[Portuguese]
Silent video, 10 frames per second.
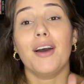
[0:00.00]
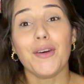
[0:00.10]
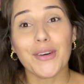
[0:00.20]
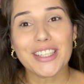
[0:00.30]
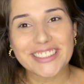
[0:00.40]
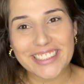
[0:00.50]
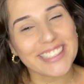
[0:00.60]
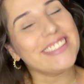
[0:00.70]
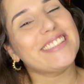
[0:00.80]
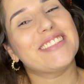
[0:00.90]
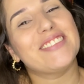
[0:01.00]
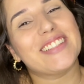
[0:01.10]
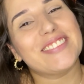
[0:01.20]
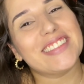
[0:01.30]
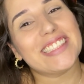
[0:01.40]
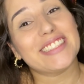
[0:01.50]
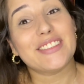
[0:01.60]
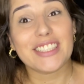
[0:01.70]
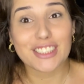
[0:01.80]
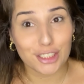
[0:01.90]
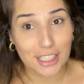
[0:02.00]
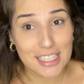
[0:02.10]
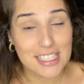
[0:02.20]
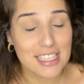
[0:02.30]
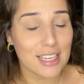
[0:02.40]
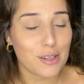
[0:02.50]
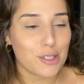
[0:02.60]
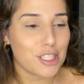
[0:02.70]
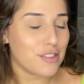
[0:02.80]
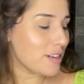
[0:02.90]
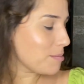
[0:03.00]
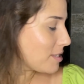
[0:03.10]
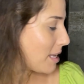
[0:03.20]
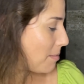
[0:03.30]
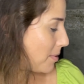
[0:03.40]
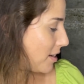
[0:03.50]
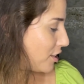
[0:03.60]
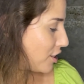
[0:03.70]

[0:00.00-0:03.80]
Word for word: Oi, gente, tudo bem com vocês? Eu sou a Jéssica e hoje vamos abrir,